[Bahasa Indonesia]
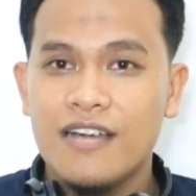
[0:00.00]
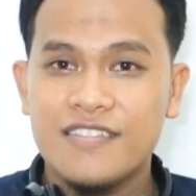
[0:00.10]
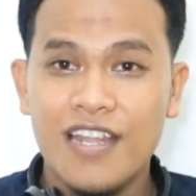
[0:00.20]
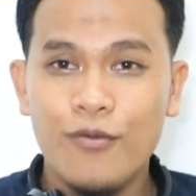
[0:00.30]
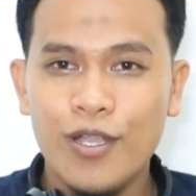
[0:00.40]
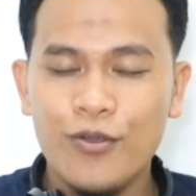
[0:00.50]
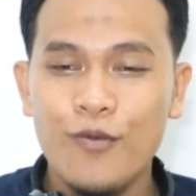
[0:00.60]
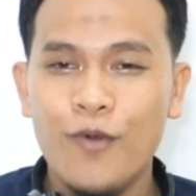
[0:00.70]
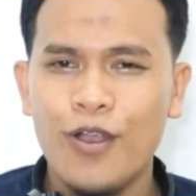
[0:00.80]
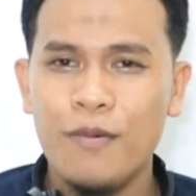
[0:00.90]

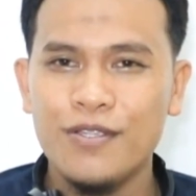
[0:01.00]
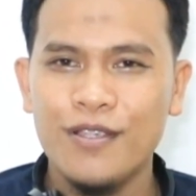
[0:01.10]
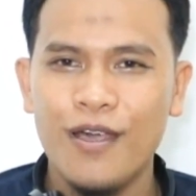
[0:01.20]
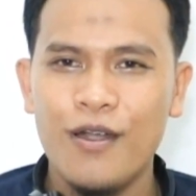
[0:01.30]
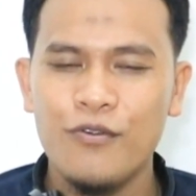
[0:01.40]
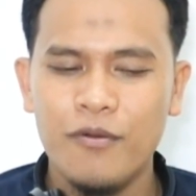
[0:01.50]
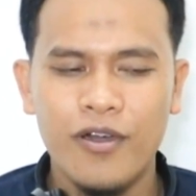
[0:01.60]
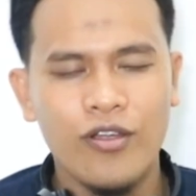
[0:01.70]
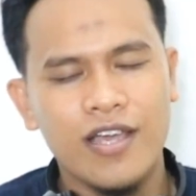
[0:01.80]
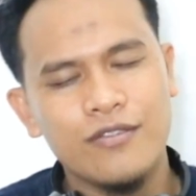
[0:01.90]
Assalamualaikum warahmatullahi
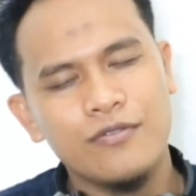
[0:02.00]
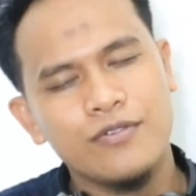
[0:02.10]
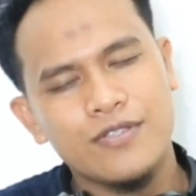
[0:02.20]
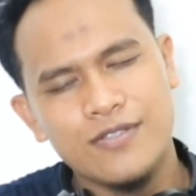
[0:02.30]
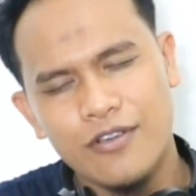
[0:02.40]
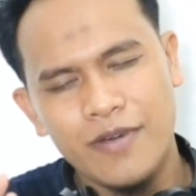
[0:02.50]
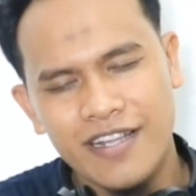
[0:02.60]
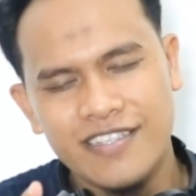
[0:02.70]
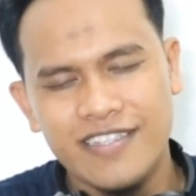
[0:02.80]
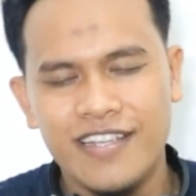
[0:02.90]
wabarakatuh
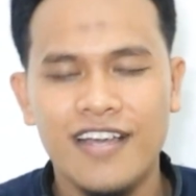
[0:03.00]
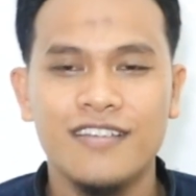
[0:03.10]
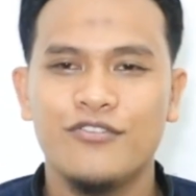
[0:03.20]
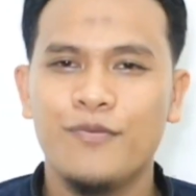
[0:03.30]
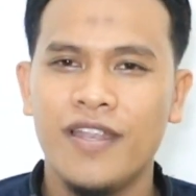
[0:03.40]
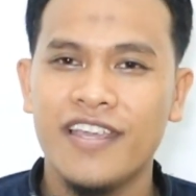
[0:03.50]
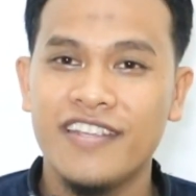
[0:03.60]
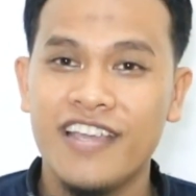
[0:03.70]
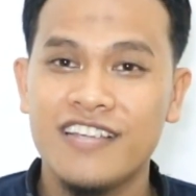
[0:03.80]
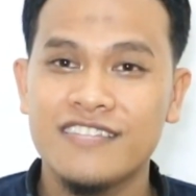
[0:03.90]
Sobat Kesidah Jumpa
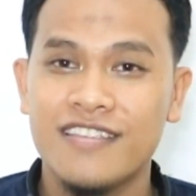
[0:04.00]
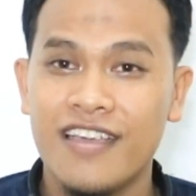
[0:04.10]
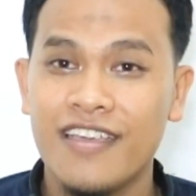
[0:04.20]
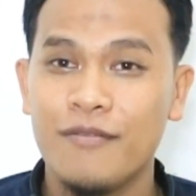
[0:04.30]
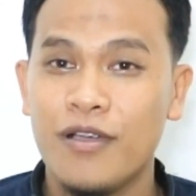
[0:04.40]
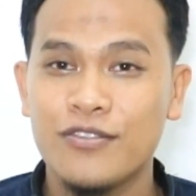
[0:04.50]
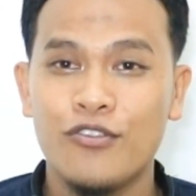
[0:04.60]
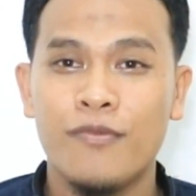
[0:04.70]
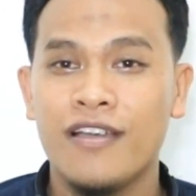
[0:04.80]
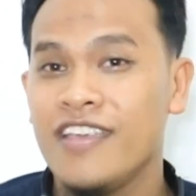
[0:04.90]
lagi dengan saya Bang
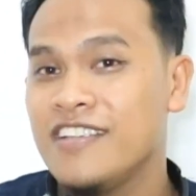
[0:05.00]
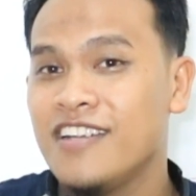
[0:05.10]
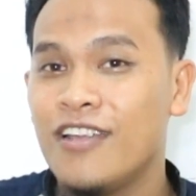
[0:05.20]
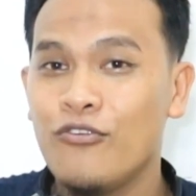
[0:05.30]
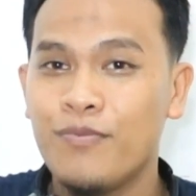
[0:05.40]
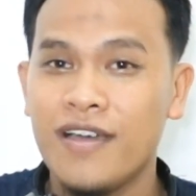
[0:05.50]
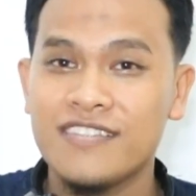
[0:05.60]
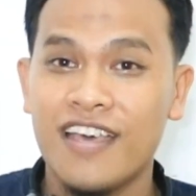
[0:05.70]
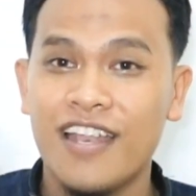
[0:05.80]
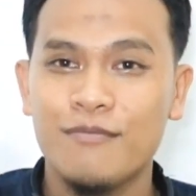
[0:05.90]
Soma Ya jangan
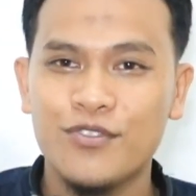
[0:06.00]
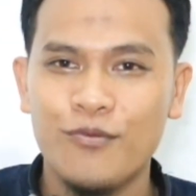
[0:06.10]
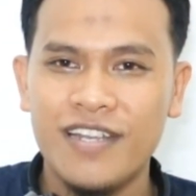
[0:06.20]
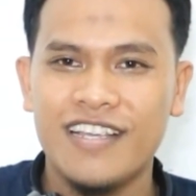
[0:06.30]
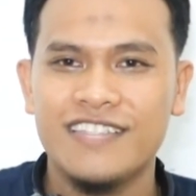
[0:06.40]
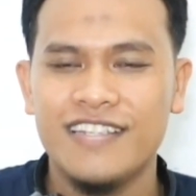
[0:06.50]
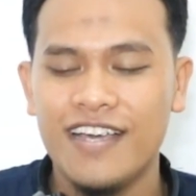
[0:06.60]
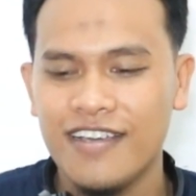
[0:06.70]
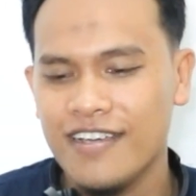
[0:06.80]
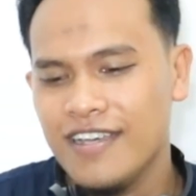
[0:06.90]
lupa salam Sobat
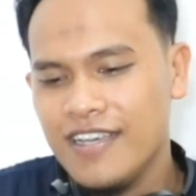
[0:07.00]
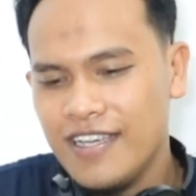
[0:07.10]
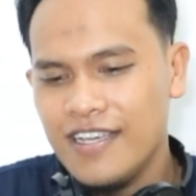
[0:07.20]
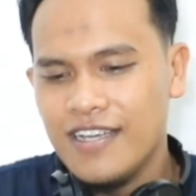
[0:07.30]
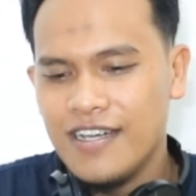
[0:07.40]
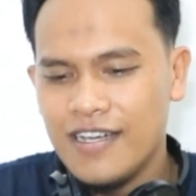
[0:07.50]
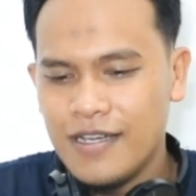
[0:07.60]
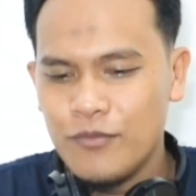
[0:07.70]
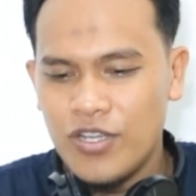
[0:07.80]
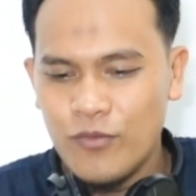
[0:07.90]
Kesidah
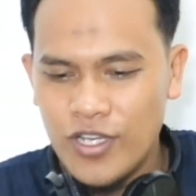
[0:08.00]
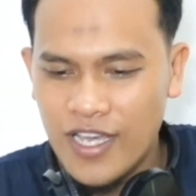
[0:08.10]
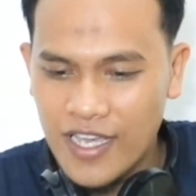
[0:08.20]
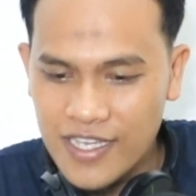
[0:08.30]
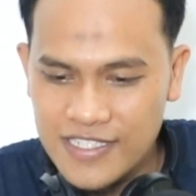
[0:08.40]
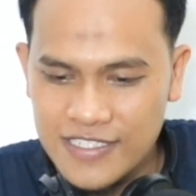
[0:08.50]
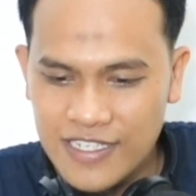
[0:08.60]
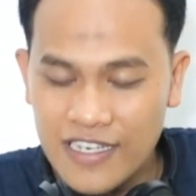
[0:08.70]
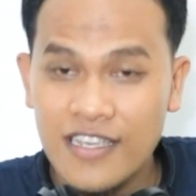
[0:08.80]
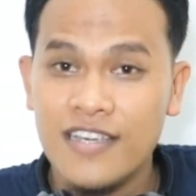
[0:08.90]
uh, Mudah-mudahan
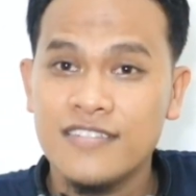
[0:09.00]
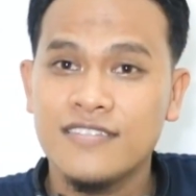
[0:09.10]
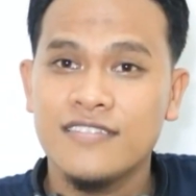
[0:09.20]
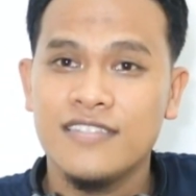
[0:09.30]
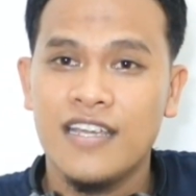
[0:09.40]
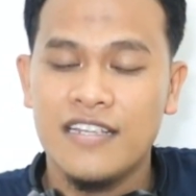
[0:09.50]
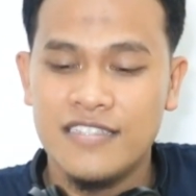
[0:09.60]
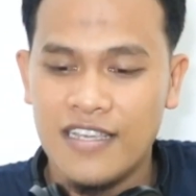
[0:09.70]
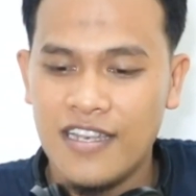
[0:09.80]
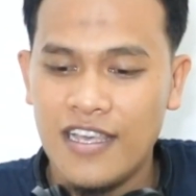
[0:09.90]
kalian yang
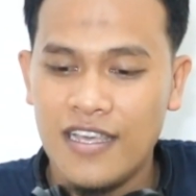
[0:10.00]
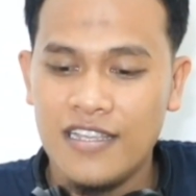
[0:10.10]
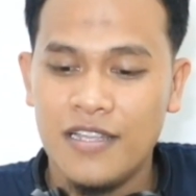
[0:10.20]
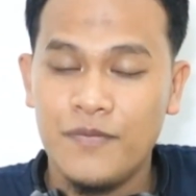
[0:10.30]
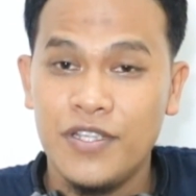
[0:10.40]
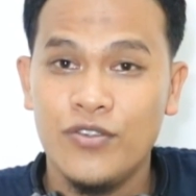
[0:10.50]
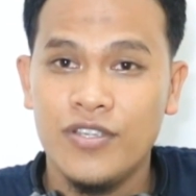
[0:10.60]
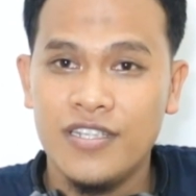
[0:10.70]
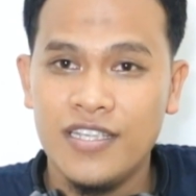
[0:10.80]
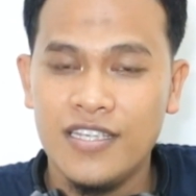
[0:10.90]
di sana lihat video
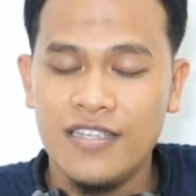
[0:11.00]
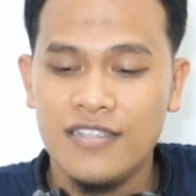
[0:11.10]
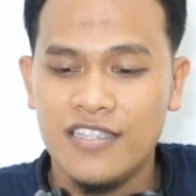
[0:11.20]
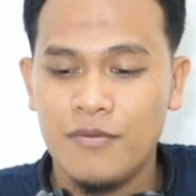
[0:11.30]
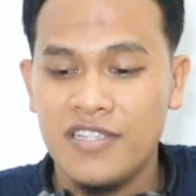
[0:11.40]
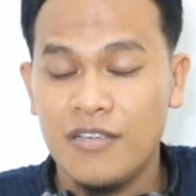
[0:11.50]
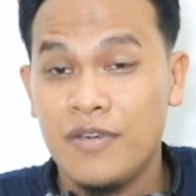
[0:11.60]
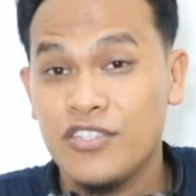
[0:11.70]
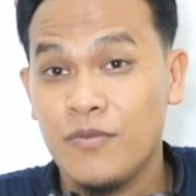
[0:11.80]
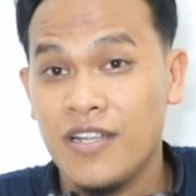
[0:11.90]
ini
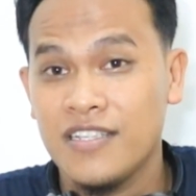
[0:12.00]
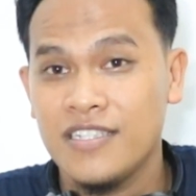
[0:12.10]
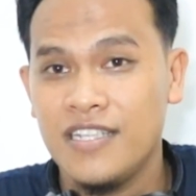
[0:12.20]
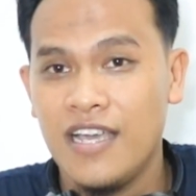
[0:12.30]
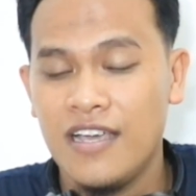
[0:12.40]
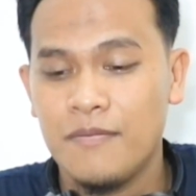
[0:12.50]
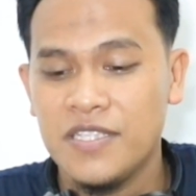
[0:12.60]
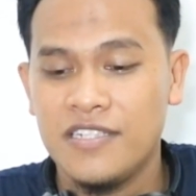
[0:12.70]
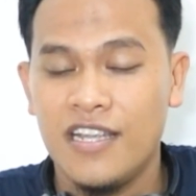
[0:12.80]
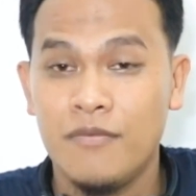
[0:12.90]
Teman-teman Sobat Kesidah
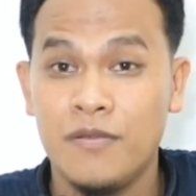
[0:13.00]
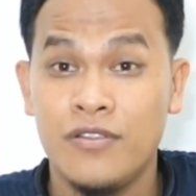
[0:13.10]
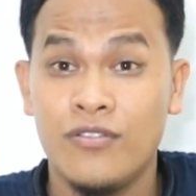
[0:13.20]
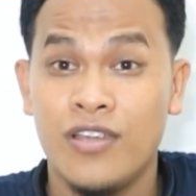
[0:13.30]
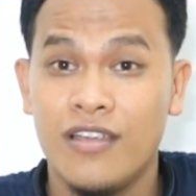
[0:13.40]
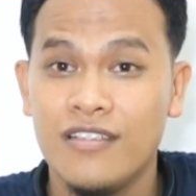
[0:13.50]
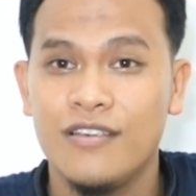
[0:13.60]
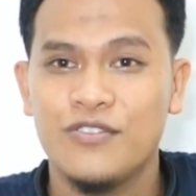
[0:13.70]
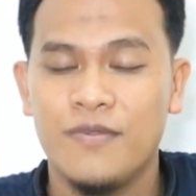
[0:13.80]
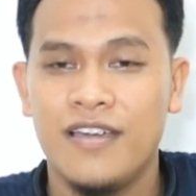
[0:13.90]
masih dalam lindungan
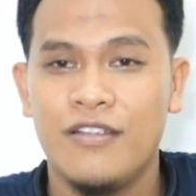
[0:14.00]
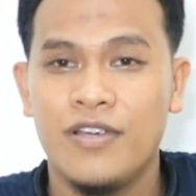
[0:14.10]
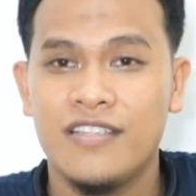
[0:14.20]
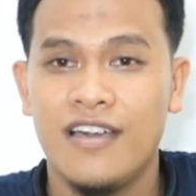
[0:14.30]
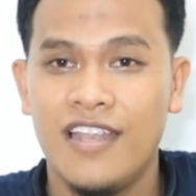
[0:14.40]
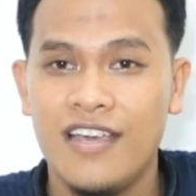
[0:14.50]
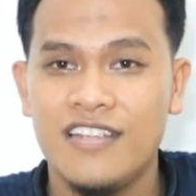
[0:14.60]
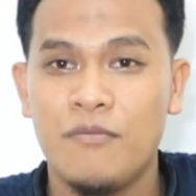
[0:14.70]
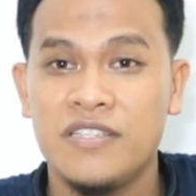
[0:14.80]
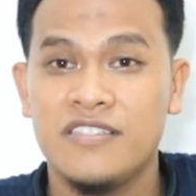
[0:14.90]
Allah Subhanahu Wa Taala
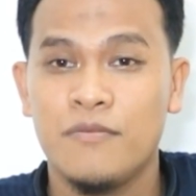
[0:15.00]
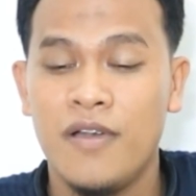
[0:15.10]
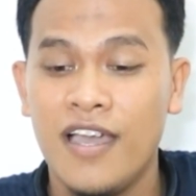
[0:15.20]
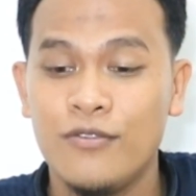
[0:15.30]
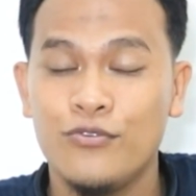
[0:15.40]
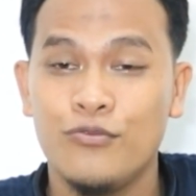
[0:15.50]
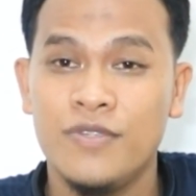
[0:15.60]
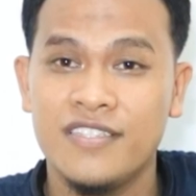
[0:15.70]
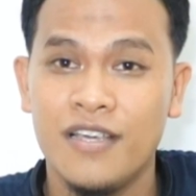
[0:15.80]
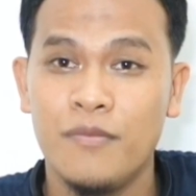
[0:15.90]
Dan masih semangat untuk
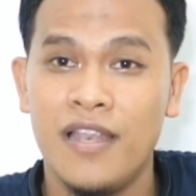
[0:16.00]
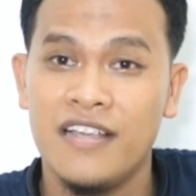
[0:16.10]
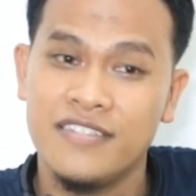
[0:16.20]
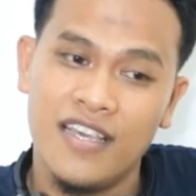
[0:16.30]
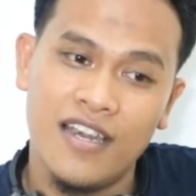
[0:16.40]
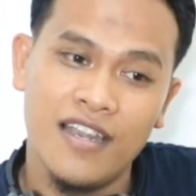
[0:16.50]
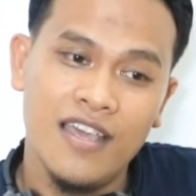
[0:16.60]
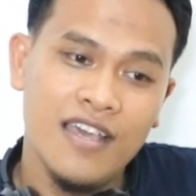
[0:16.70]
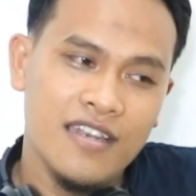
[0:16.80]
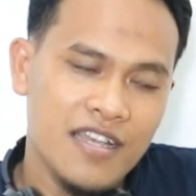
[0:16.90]
bisa belajar
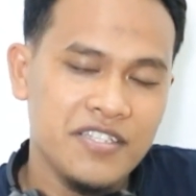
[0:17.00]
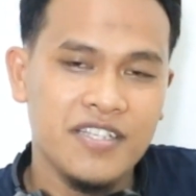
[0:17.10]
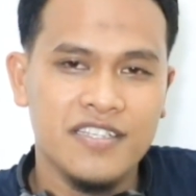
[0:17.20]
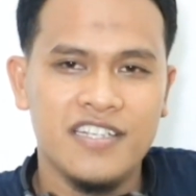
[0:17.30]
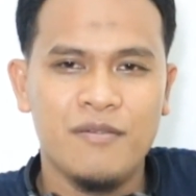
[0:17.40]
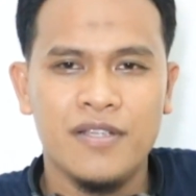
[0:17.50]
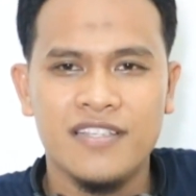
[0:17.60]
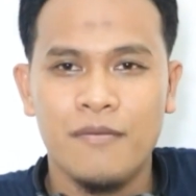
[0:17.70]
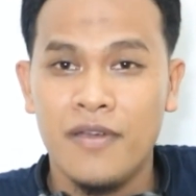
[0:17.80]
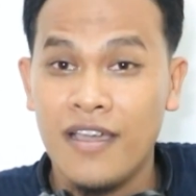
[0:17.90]
Nasid Kesidah
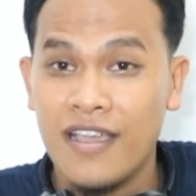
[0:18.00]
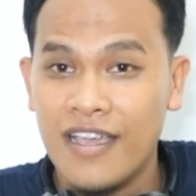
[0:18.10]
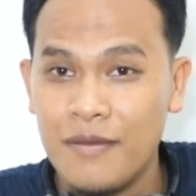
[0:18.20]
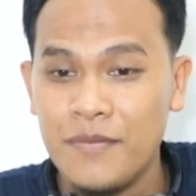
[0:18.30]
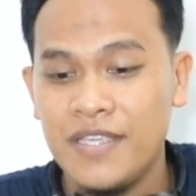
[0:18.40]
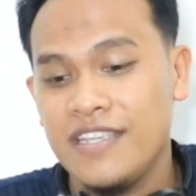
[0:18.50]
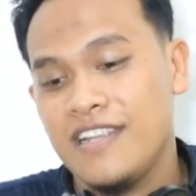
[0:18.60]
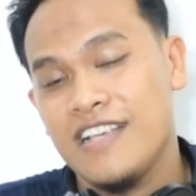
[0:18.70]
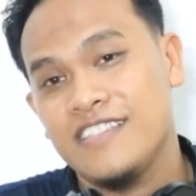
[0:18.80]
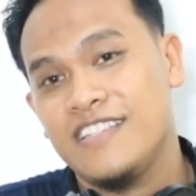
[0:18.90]
bersama kami
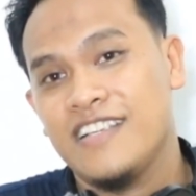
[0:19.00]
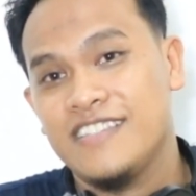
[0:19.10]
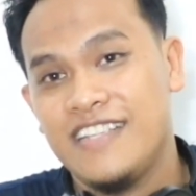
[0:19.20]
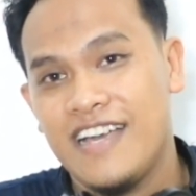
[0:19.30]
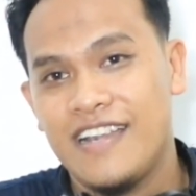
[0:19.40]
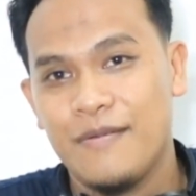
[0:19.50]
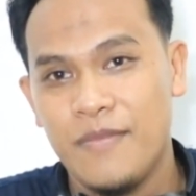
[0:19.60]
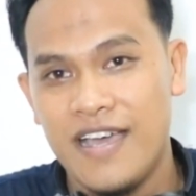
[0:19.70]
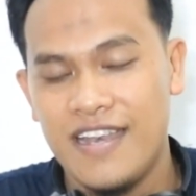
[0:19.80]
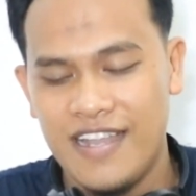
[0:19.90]
Nasid Kesidah
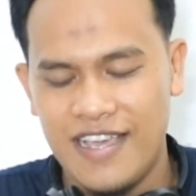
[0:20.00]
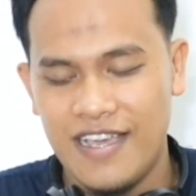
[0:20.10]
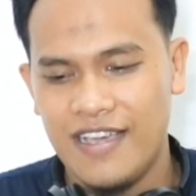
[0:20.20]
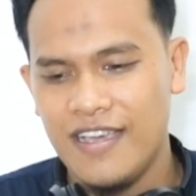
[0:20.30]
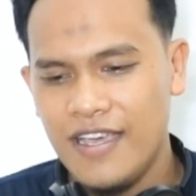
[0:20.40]
Rebana